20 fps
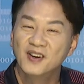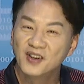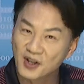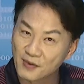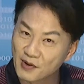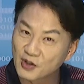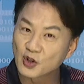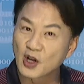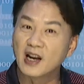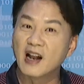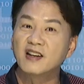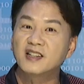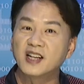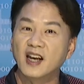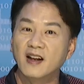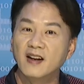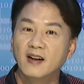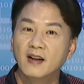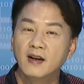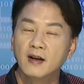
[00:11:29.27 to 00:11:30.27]
你有没有赚到
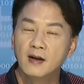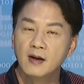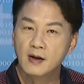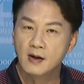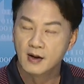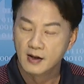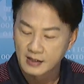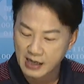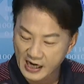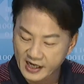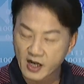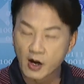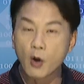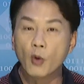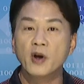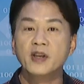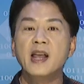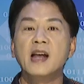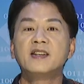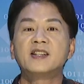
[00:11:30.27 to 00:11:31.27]
钱？那各
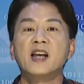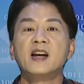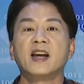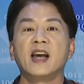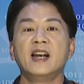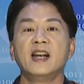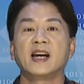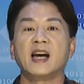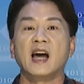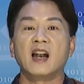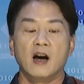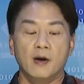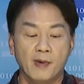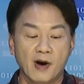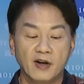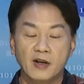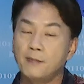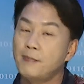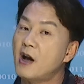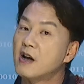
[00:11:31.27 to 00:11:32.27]
位，我验证给你看好
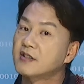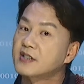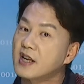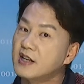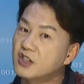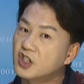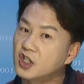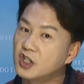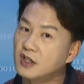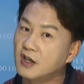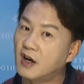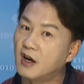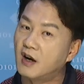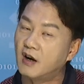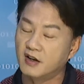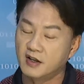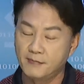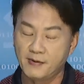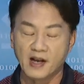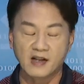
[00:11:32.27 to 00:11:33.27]
不好？你不要生气
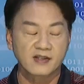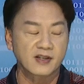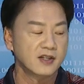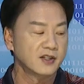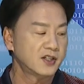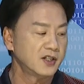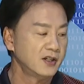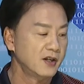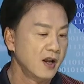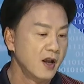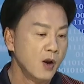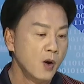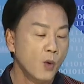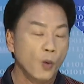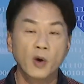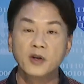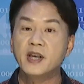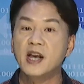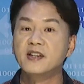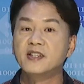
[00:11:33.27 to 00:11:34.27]
哦，你不要生气，
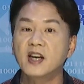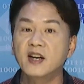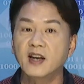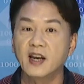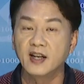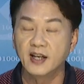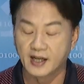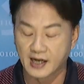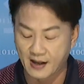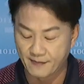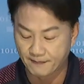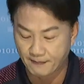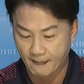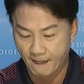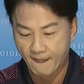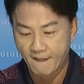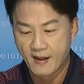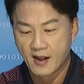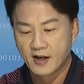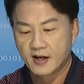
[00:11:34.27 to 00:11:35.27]
我验证给你看。
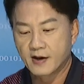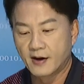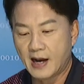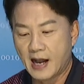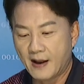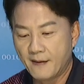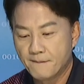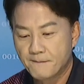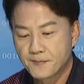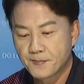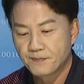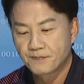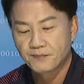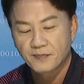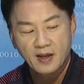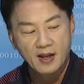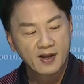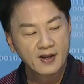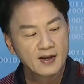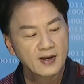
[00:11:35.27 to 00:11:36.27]
各位来，
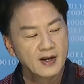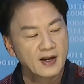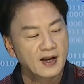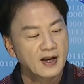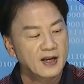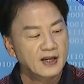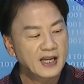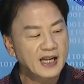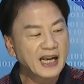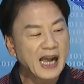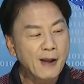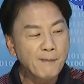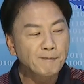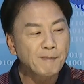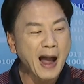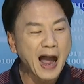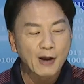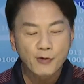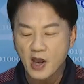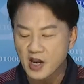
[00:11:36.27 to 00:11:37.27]
你
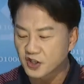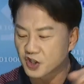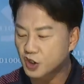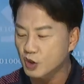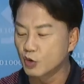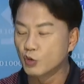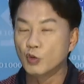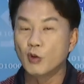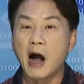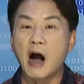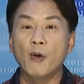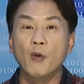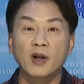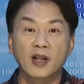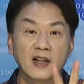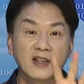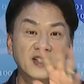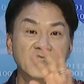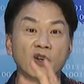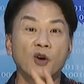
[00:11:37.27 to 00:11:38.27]
看八月十五号
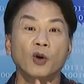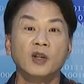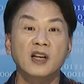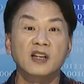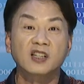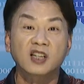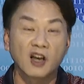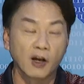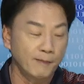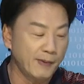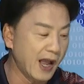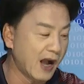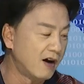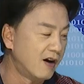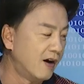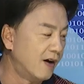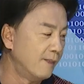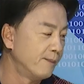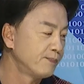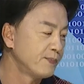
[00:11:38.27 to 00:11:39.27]
我的我的侧
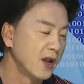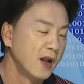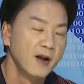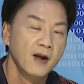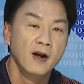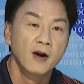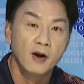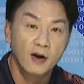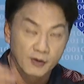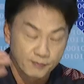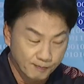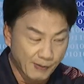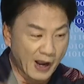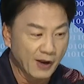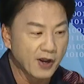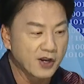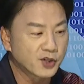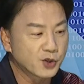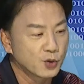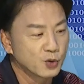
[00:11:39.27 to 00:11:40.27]
标哈，
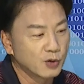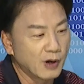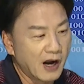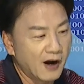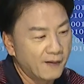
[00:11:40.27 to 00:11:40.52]
八月十五